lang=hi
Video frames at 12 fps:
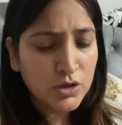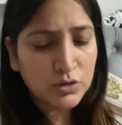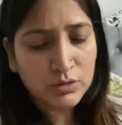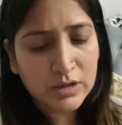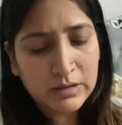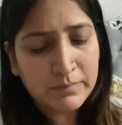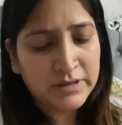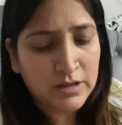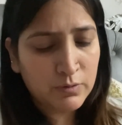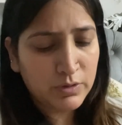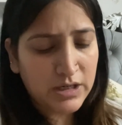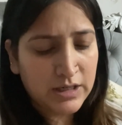तो कल
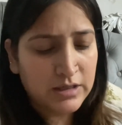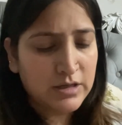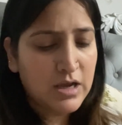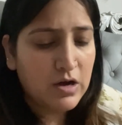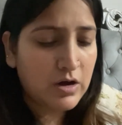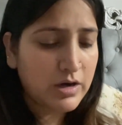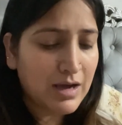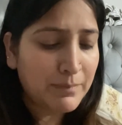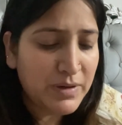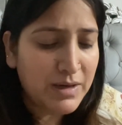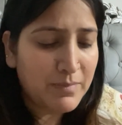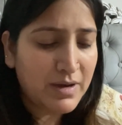बताऊँगी और
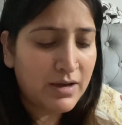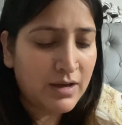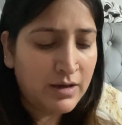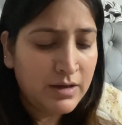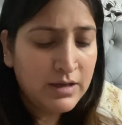अभी मैं